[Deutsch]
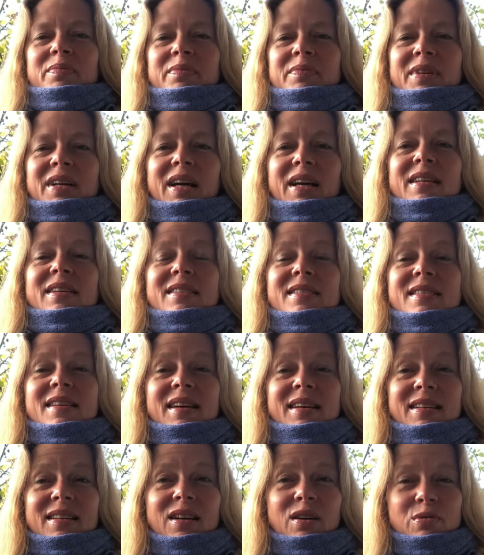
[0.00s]
keine
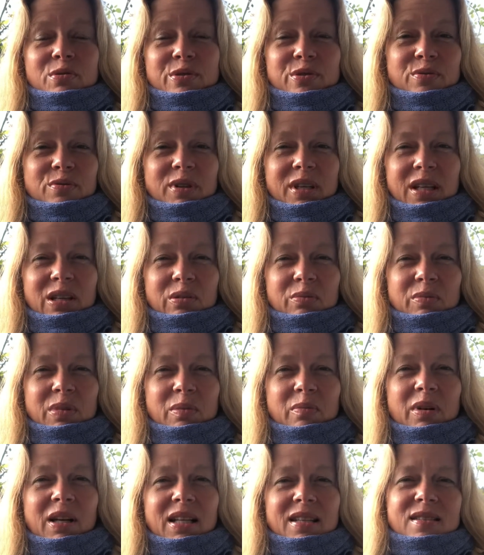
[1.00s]
Zeit rauszugehen und mir einen
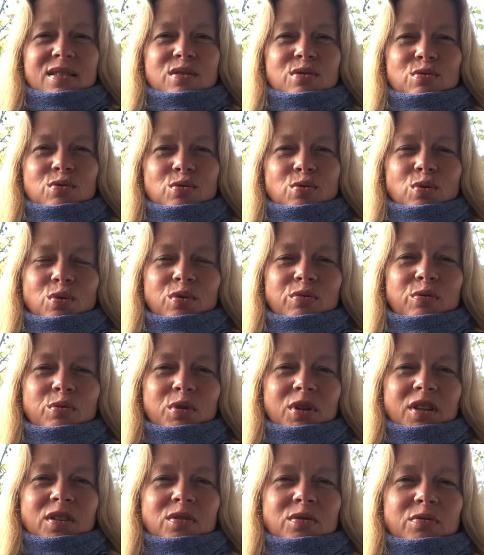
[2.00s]
Platz zu suchen, wo
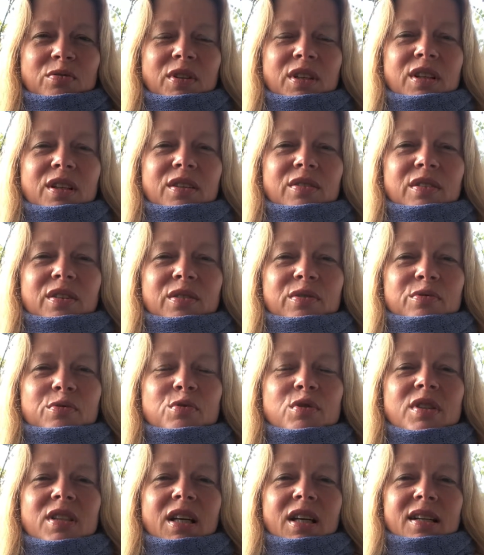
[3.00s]
nicht so viele äh,
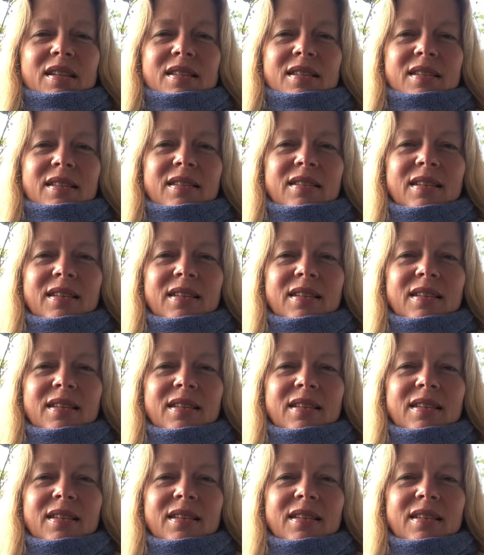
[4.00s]
Fußgänger sind.